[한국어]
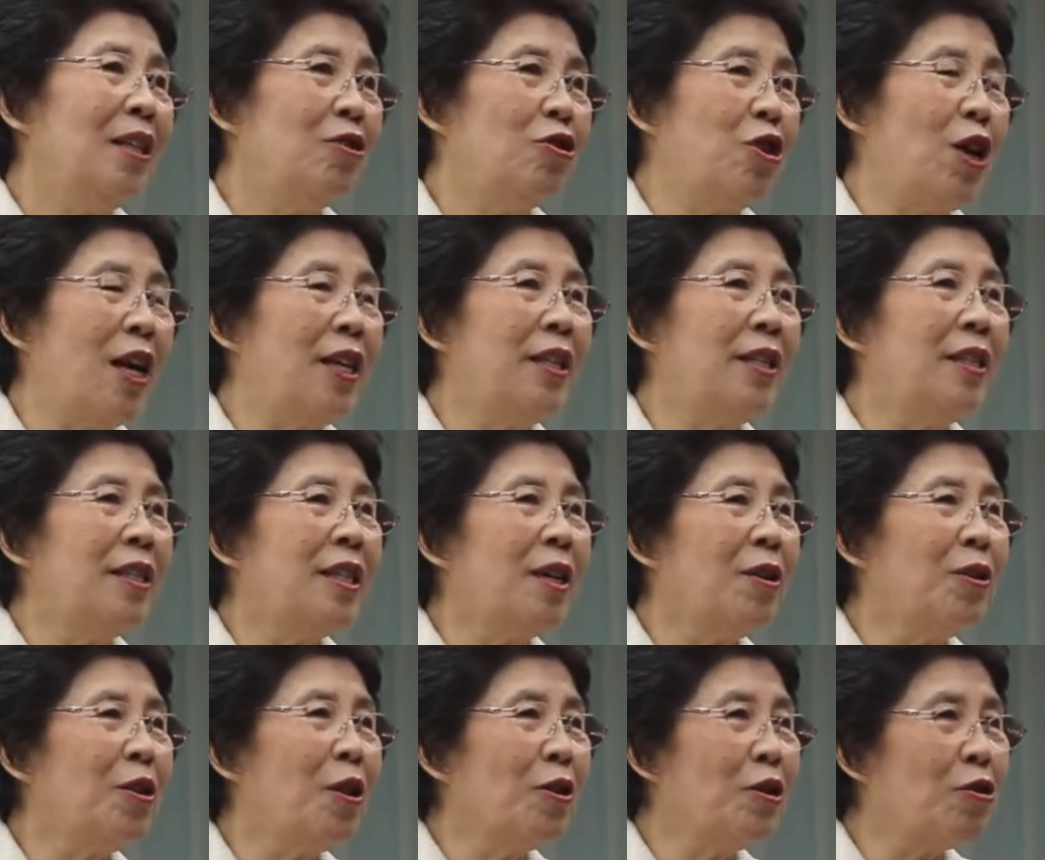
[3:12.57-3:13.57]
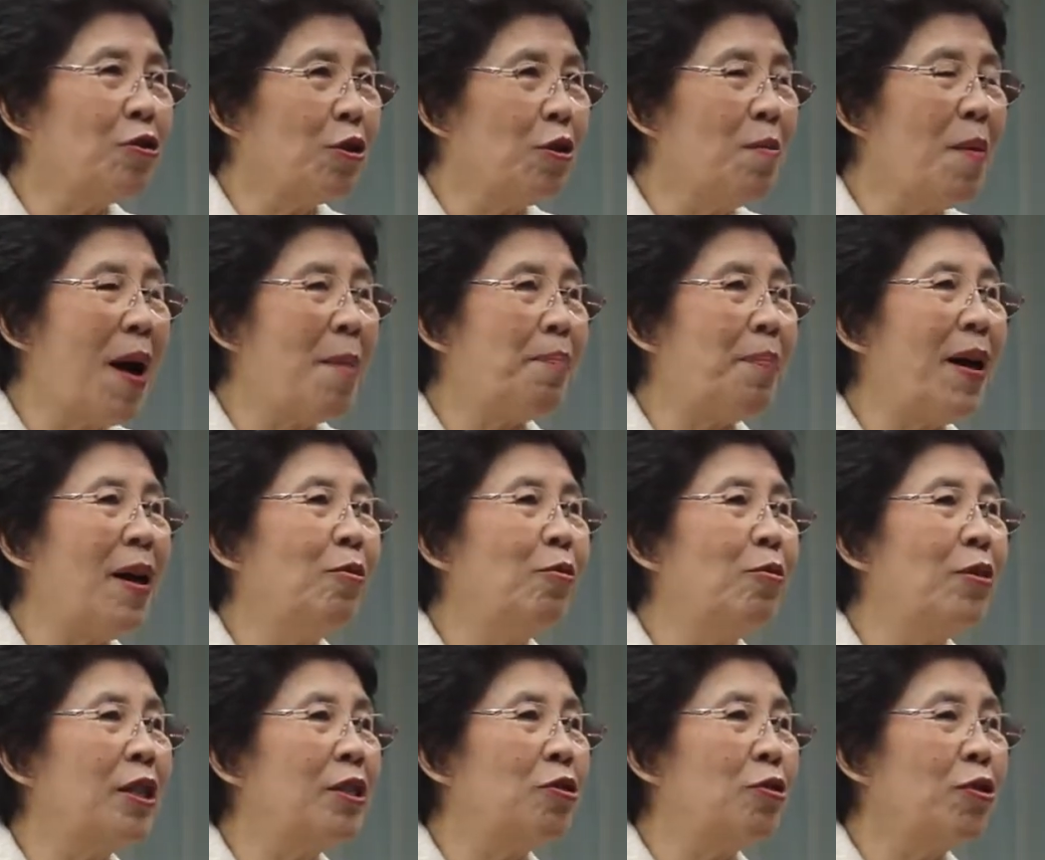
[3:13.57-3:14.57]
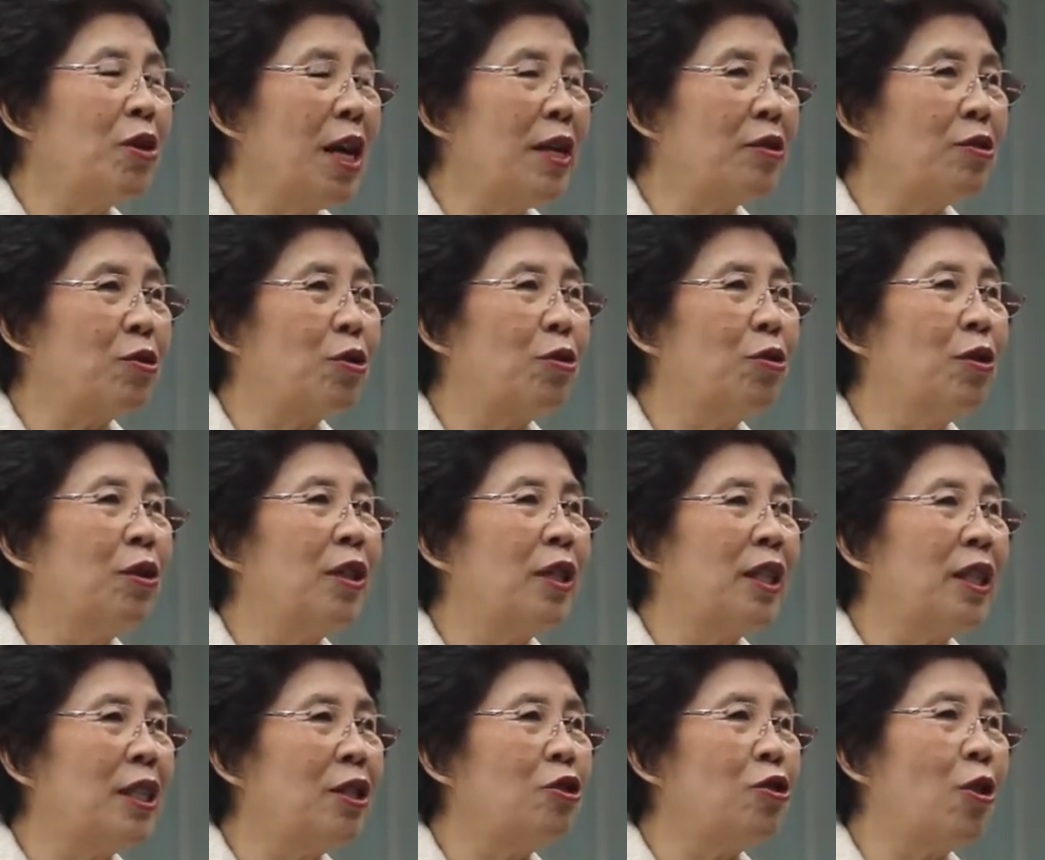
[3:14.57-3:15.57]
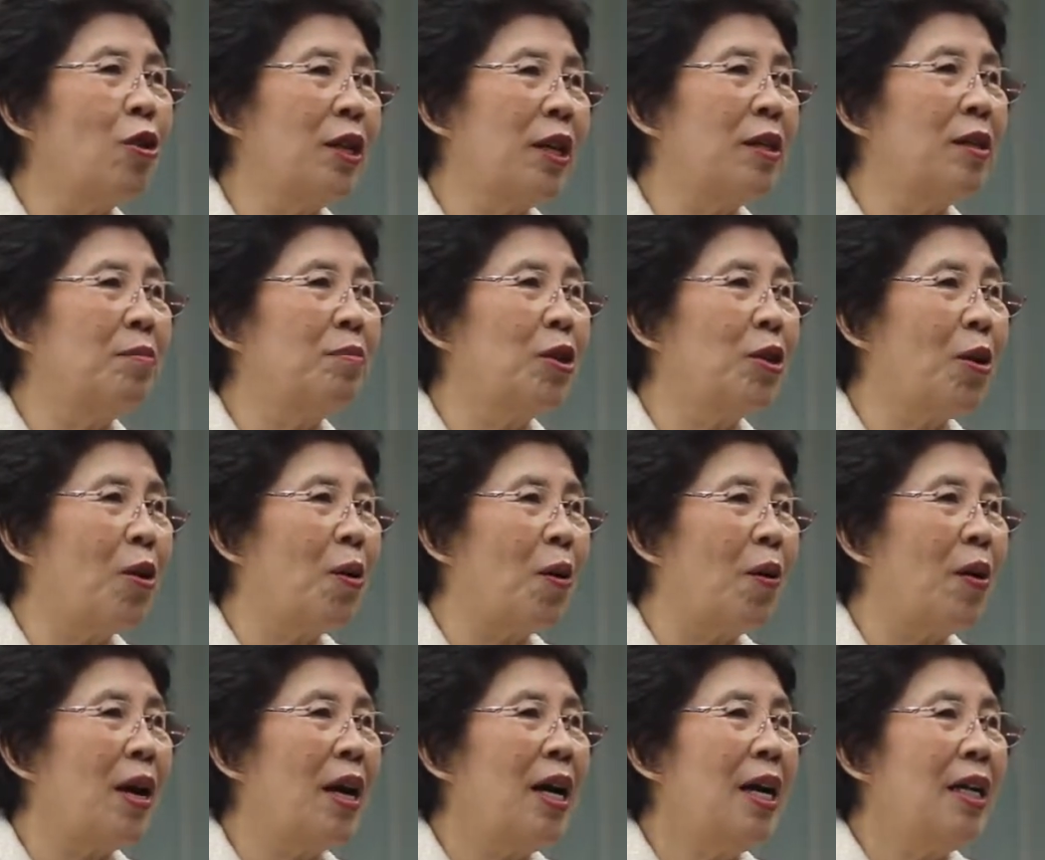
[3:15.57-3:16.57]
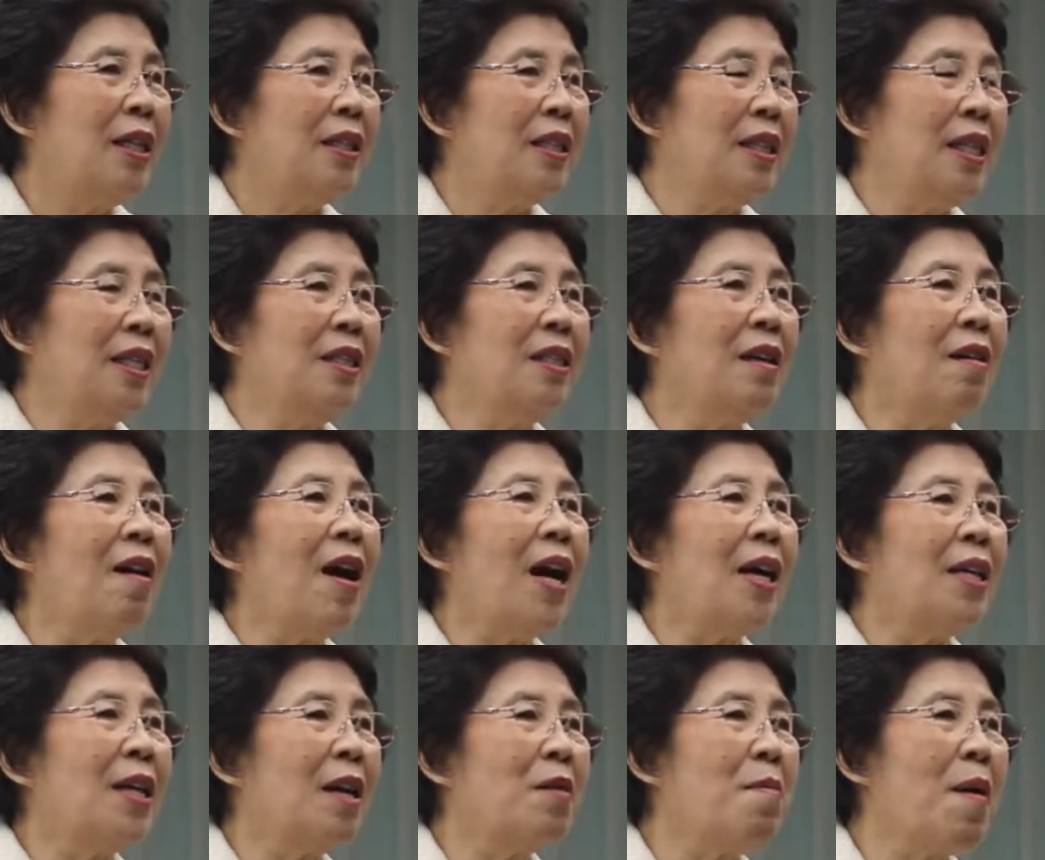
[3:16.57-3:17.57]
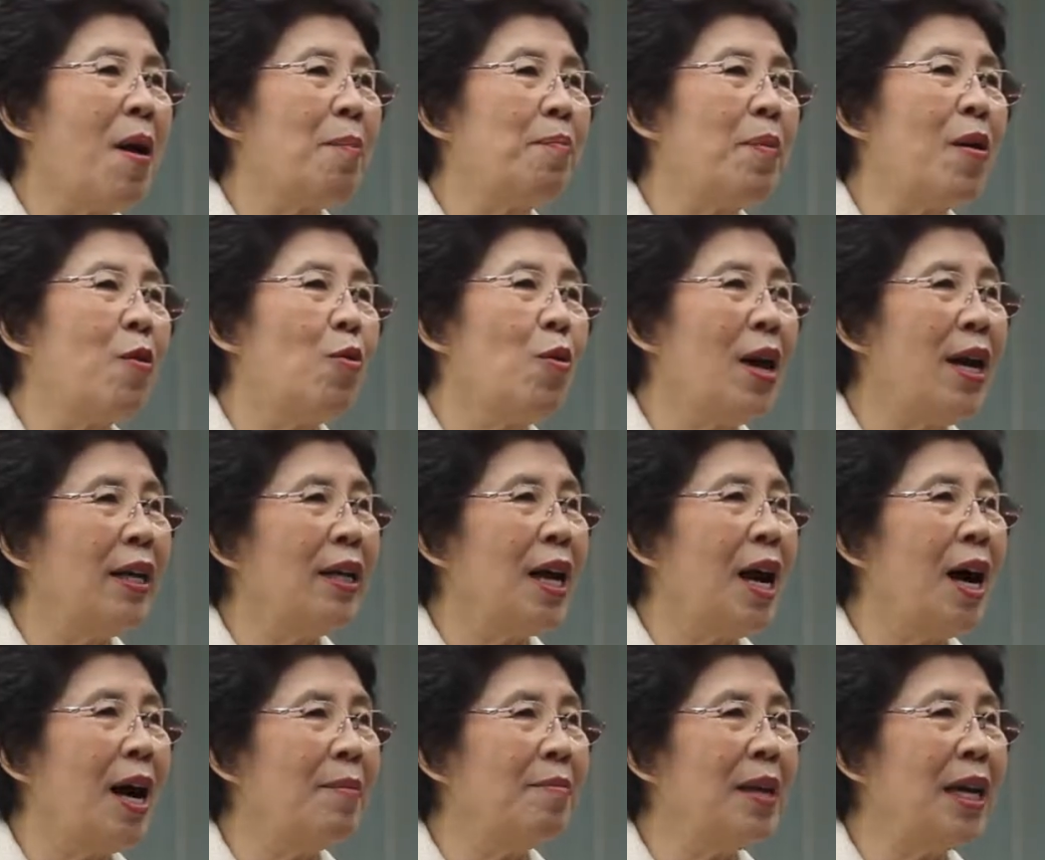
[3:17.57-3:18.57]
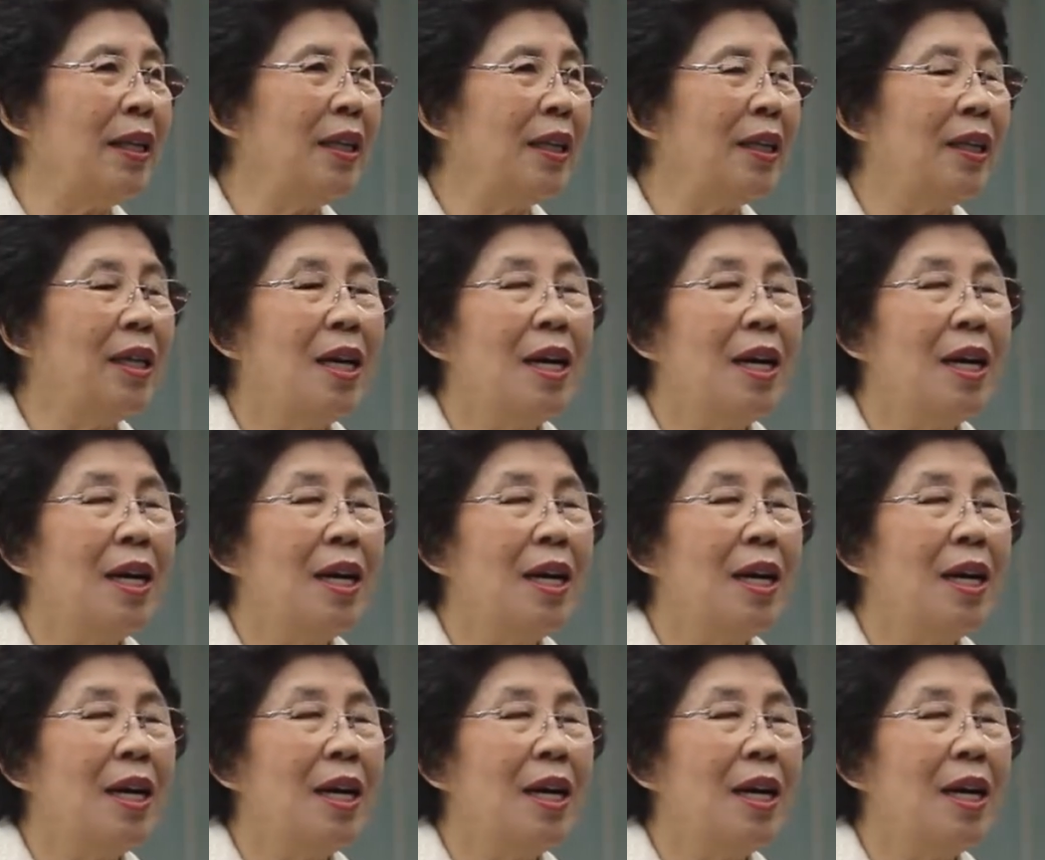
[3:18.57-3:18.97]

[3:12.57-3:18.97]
죄를 지어도 주님 앞에 우리 주 예수 그리스도 이름으로 진정 하나님 앞에 회개하면